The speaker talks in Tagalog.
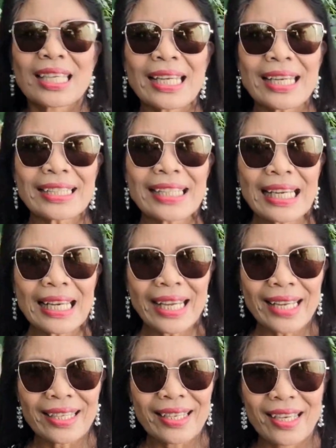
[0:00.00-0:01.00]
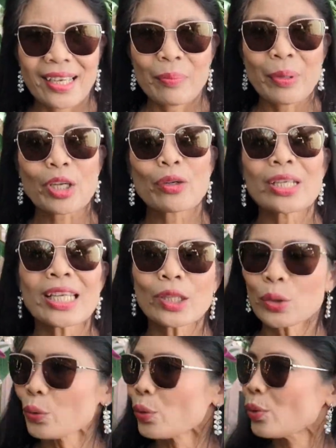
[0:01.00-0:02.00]
gilid-gilid. Pero
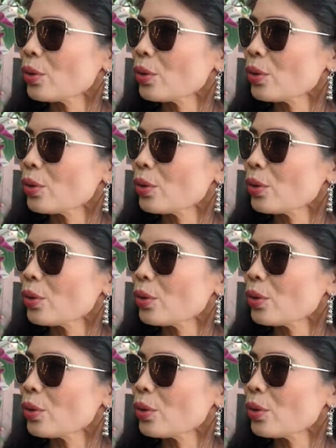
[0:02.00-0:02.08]
dito,